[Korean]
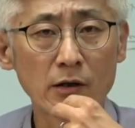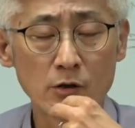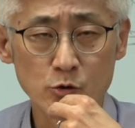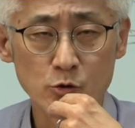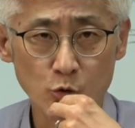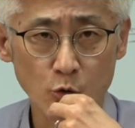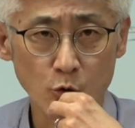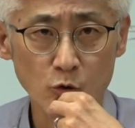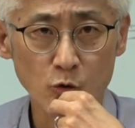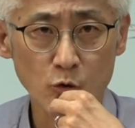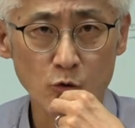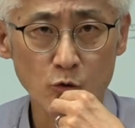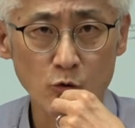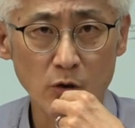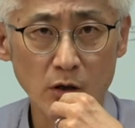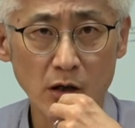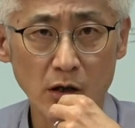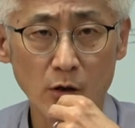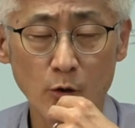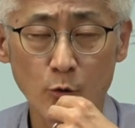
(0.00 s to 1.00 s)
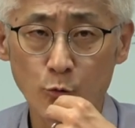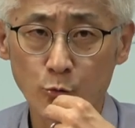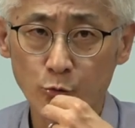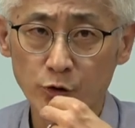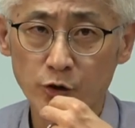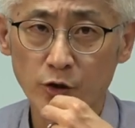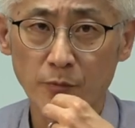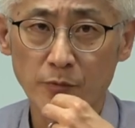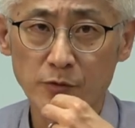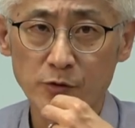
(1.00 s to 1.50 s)
조롱과
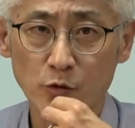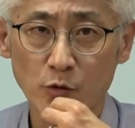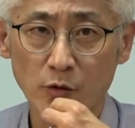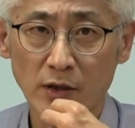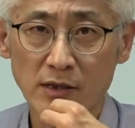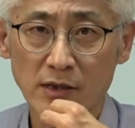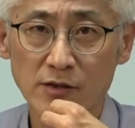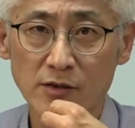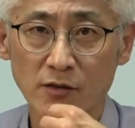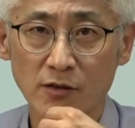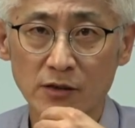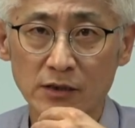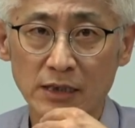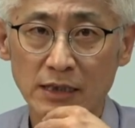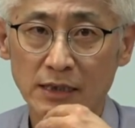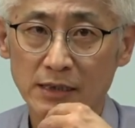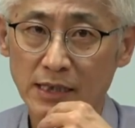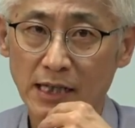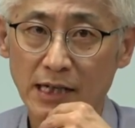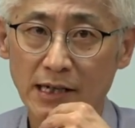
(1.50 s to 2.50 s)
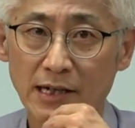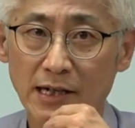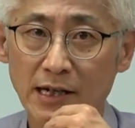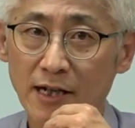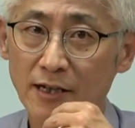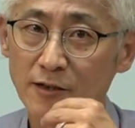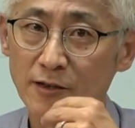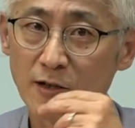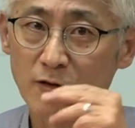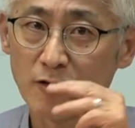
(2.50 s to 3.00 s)
위협 속에서
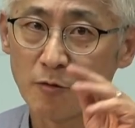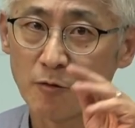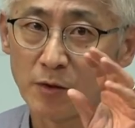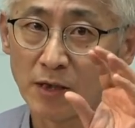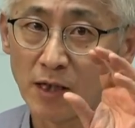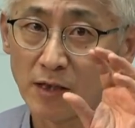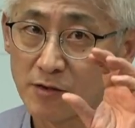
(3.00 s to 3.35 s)
살아가게 될 겁니다.